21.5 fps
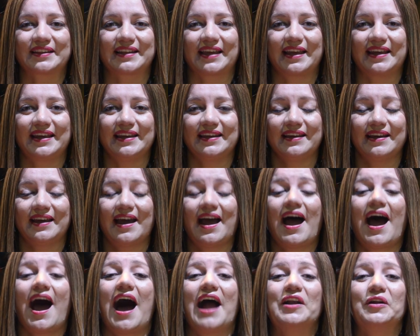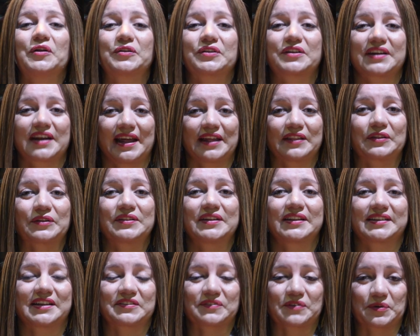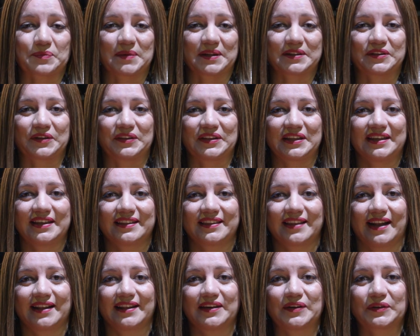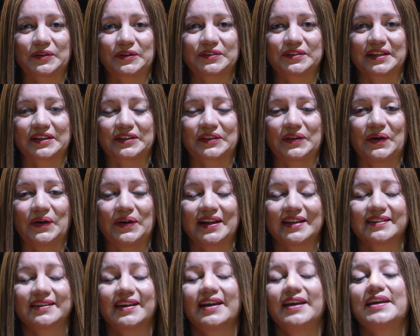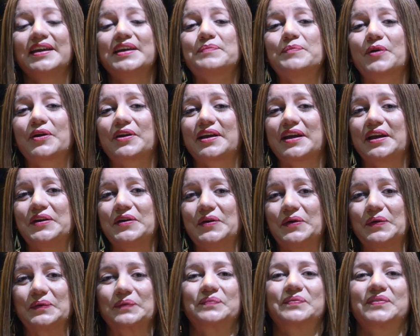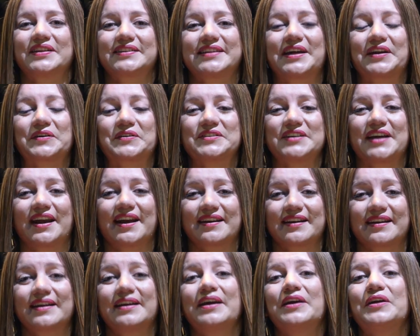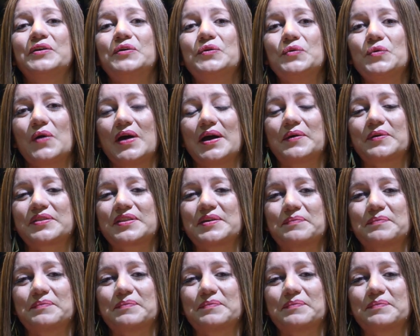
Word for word: TI, a los retos de transformación digital de otros sectores y, por qué no, desarrollar nuevos